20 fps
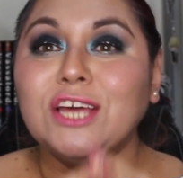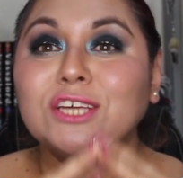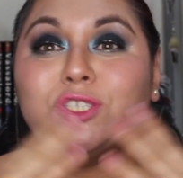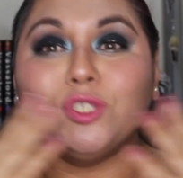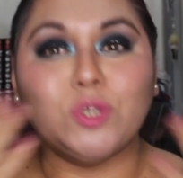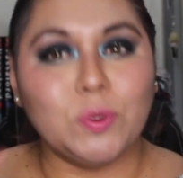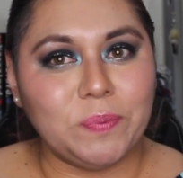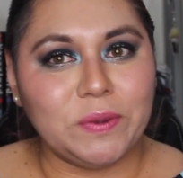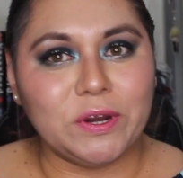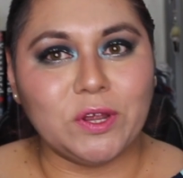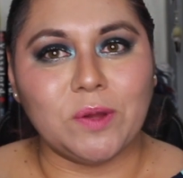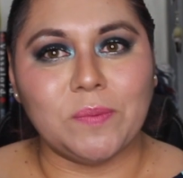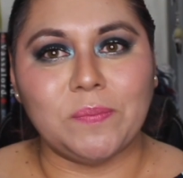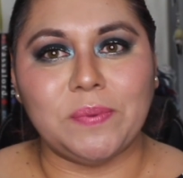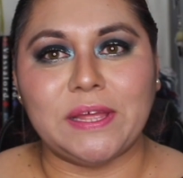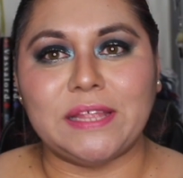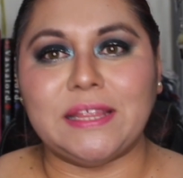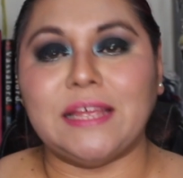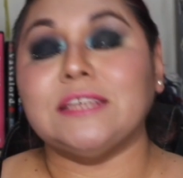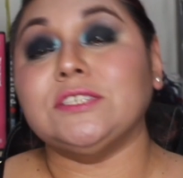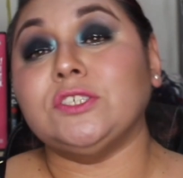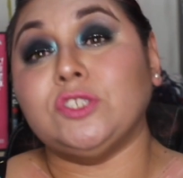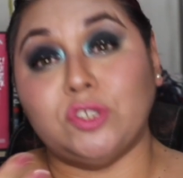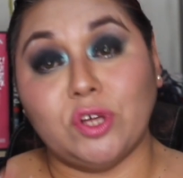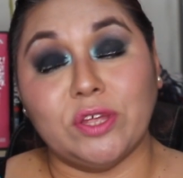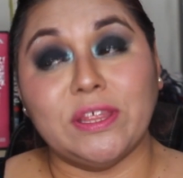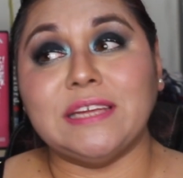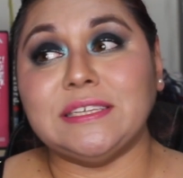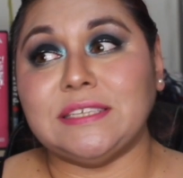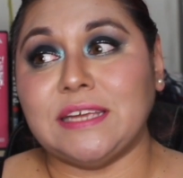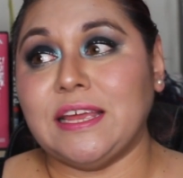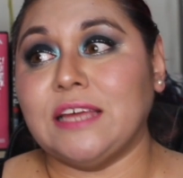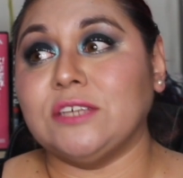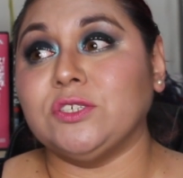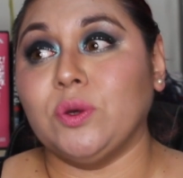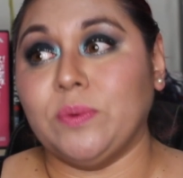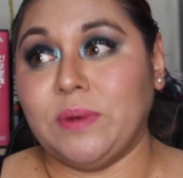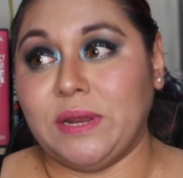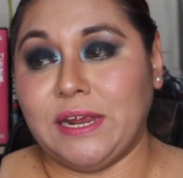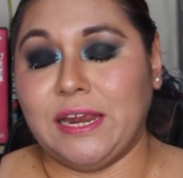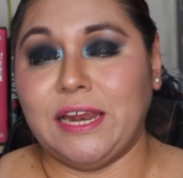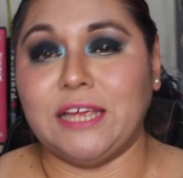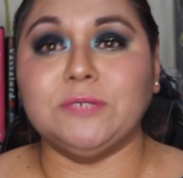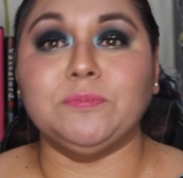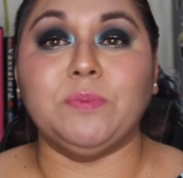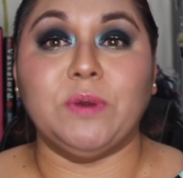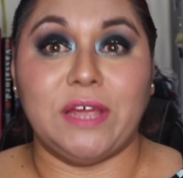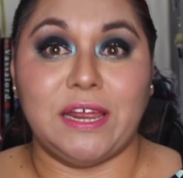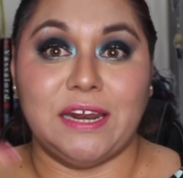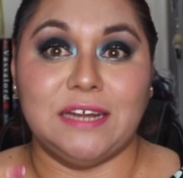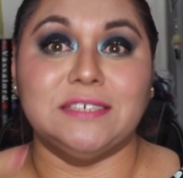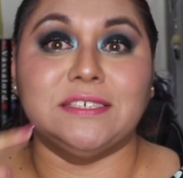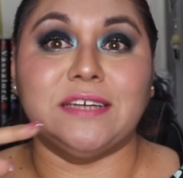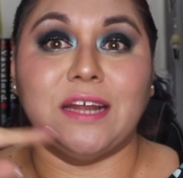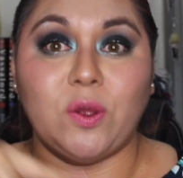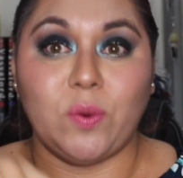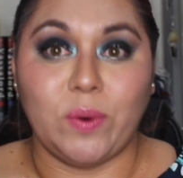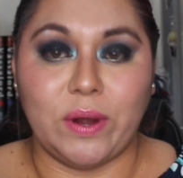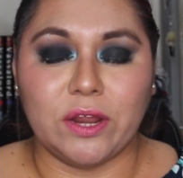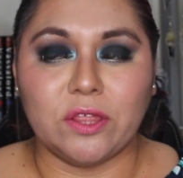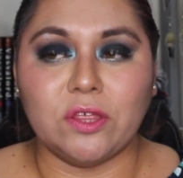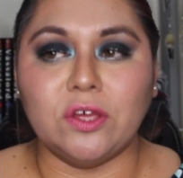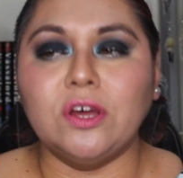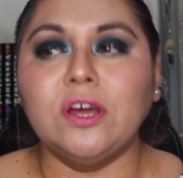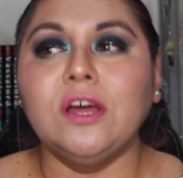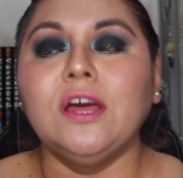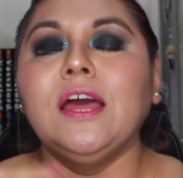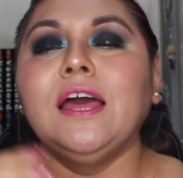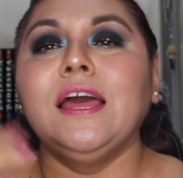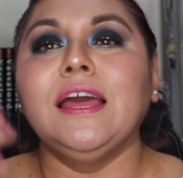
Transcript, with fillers: súper completas, todas ellas juveniles, porque les recuerdo